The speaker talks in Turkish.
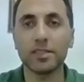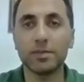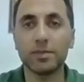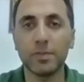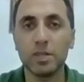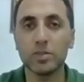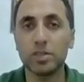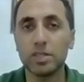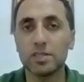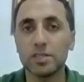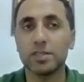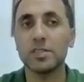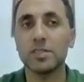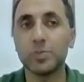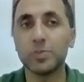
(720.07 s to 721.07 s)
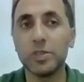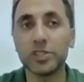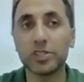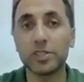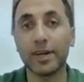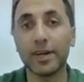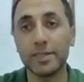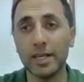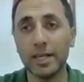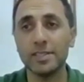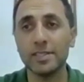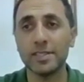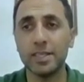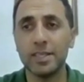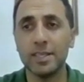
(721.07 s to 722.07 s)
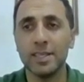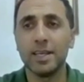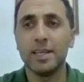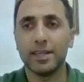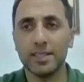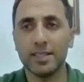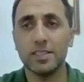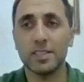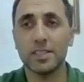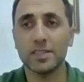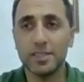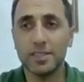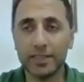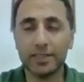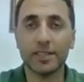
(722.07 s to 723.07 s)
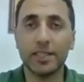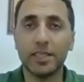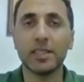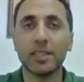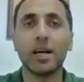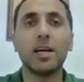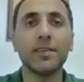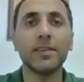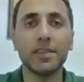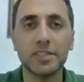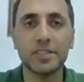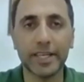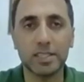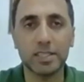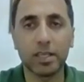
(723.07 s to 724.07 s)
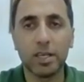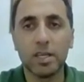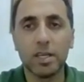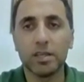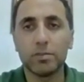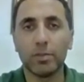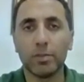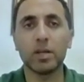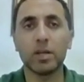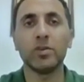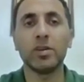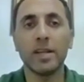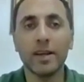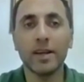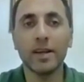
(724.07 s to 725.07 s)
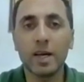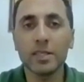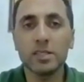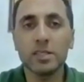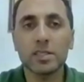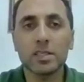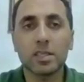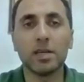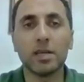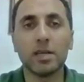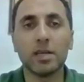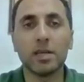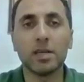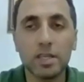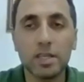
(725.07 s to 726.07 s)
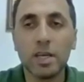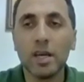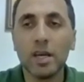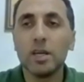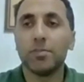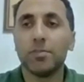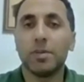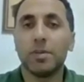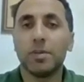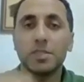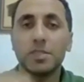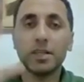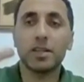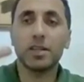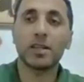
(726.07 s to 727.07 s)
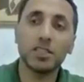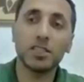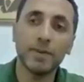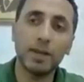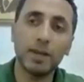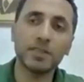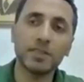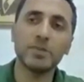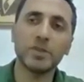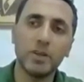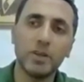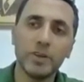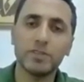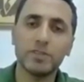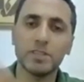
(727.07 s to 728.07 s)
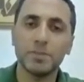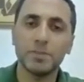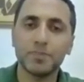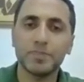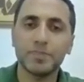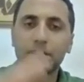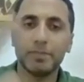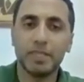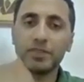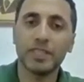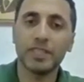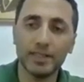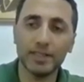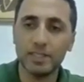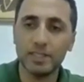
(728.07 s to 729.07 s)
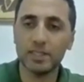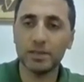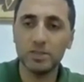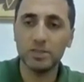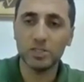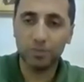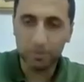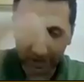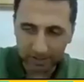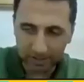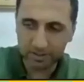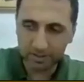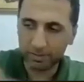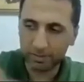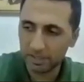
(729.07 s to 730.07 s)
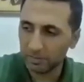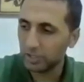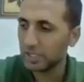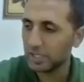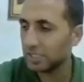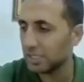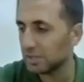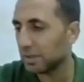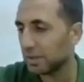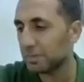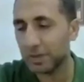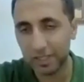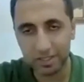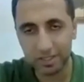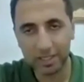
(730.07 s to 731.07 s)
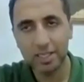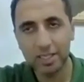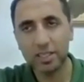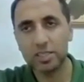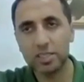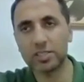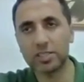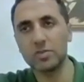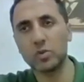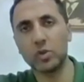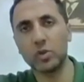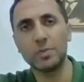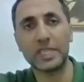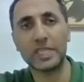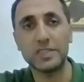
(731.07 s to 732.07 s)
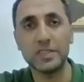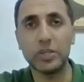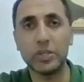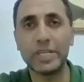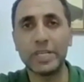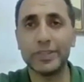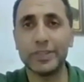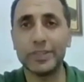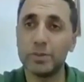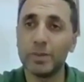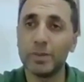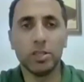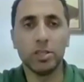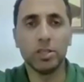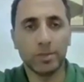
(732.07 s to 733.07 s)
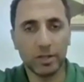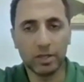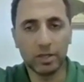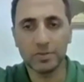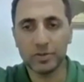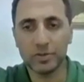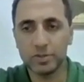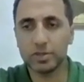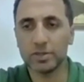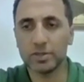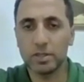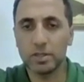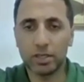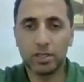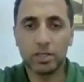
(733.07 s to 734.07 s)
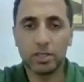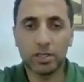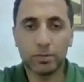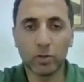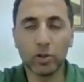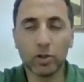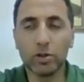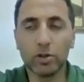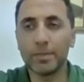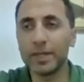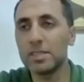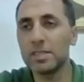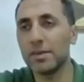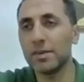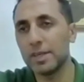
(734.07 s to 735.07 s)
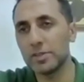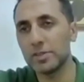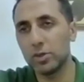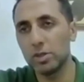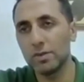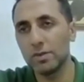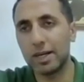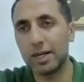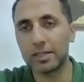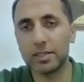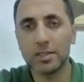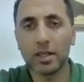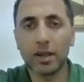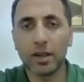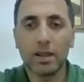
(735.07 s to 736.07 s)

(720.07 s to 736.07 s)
Barosu arasında nasıl bir ilişki var derse ne diyeceksiniz? İdari vesayet. Baronun neyi vardır? Kamu tüzel kişiliği. Mesela arkadaşlar ben size bir tane örnek vereyim. Benim siyasette bir işim olmaz. Benim öğrencilerim hep bilir. Sırf konu pekisine örnek veriyorum. Ne oldu biliyor musunuz? Ee, bu Metin Feyzioğlu vardı.